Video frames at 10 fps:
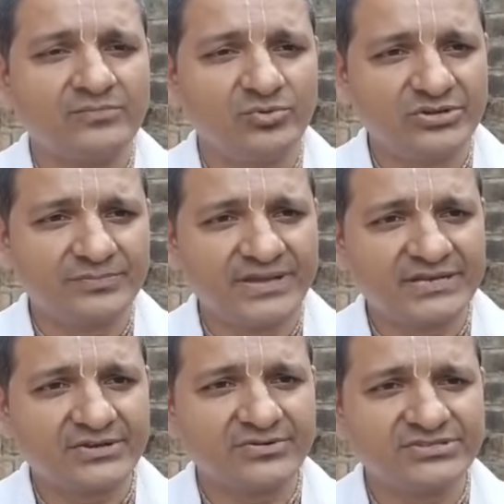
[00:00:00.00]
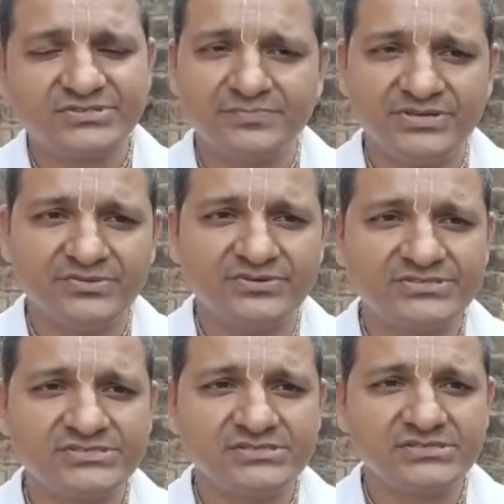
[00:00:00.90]
বুকে ব্যাগটা রয়েছে ভিড়
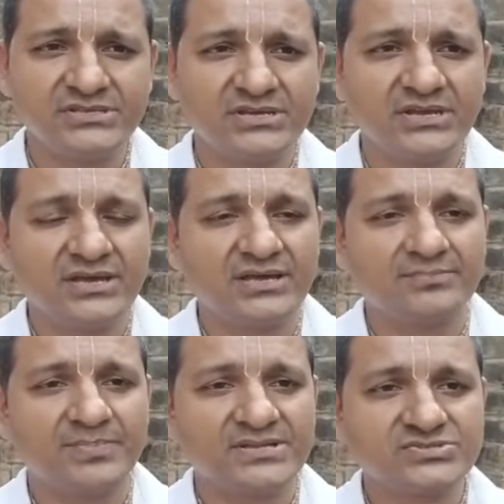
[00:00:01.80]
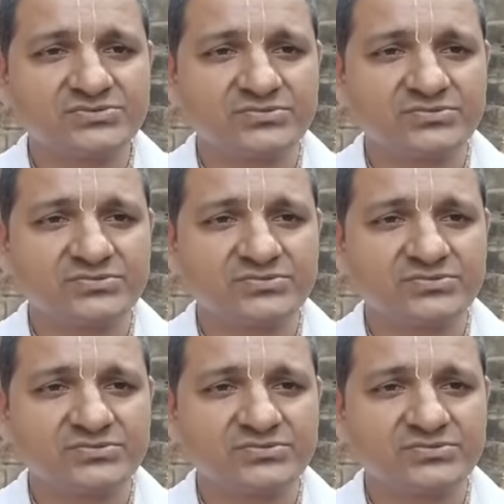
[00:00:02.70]
রয়েছে আর পাঁচ